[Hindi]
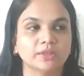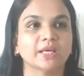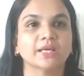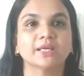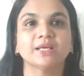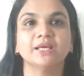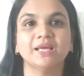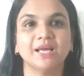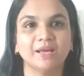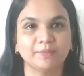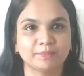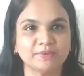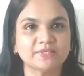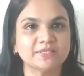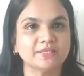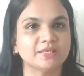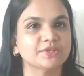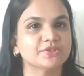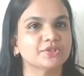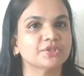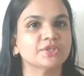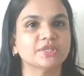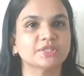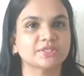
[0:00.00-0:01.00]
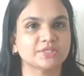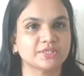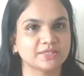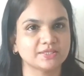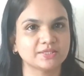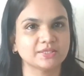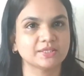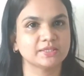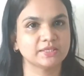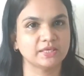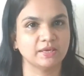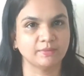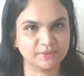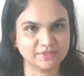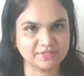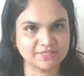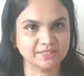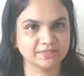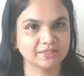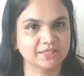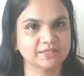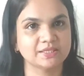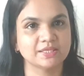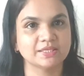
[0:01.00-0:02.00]
ताकि आपके सिलेक्शन के चांसेस यहाँ पर
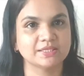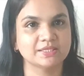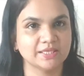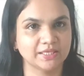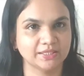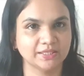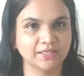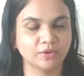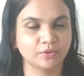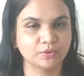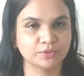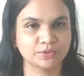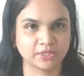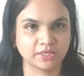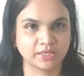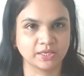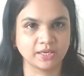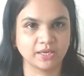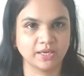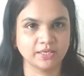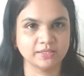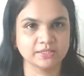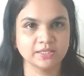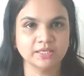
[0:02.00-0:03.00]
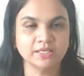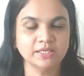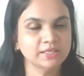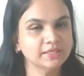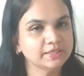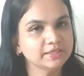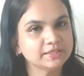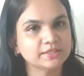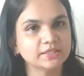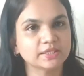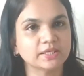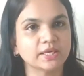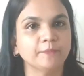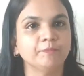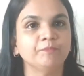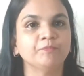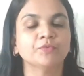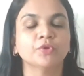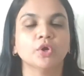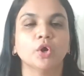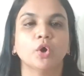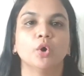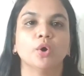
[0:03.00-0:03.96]
ज़्यादा से ज़्यादा हो सके गाइज ठीक है